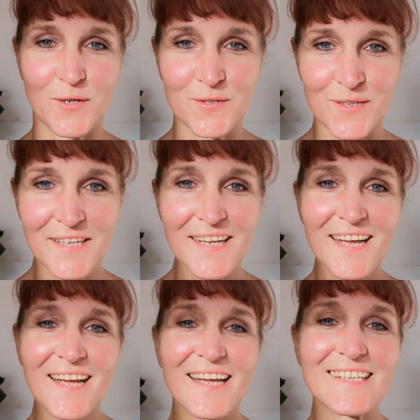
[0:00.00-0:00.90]
wird,
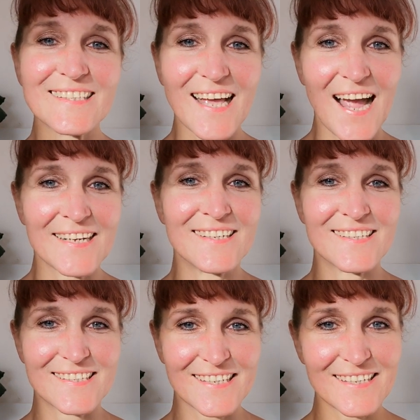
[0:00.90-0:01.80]
ist ein
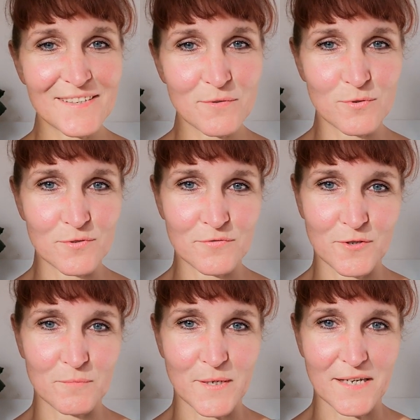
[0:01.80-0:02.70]
Seelenhund
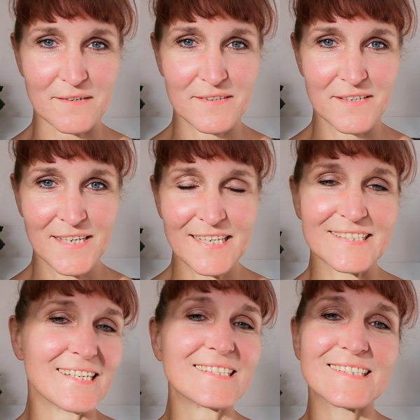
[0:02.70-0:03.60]
von mir.
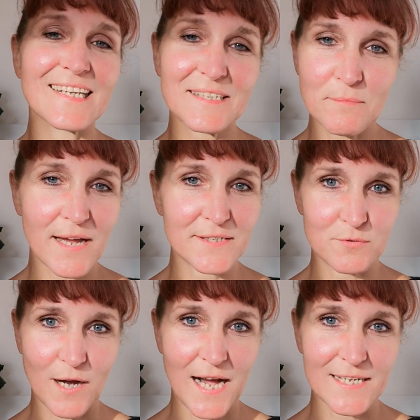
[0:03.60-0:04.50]
Sie ist nicht meine
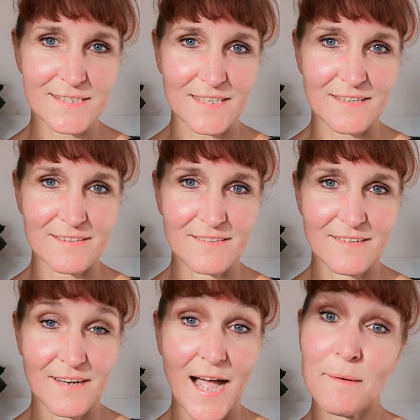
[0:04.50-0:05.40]
Dualseele.
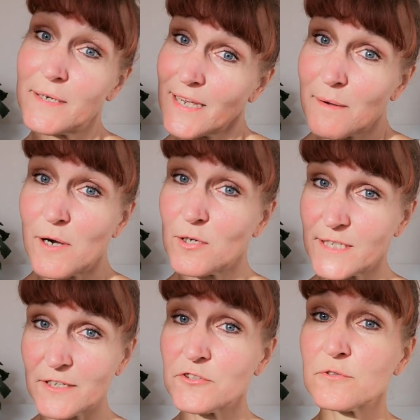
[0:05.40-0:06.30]
Aber ich habe auch
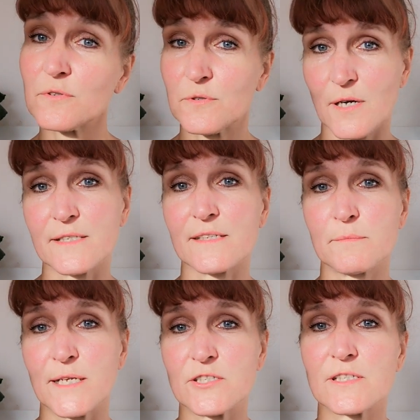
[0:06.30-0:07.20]
das schon gehört, dass
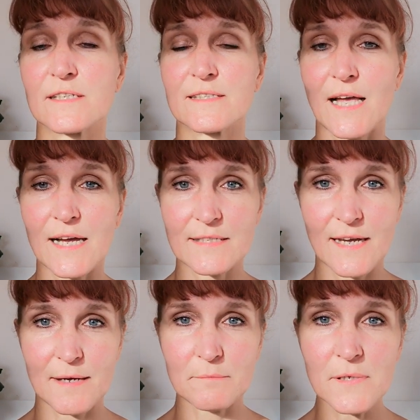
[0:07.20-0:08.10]
Menschen gesagt
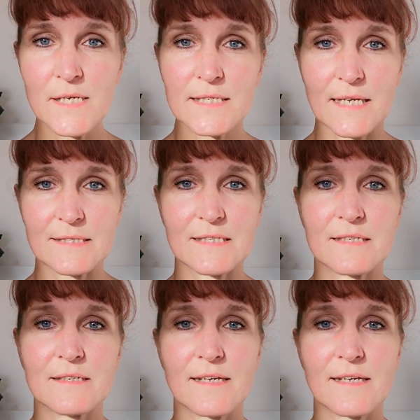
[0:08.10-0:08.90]
haben, dass sie in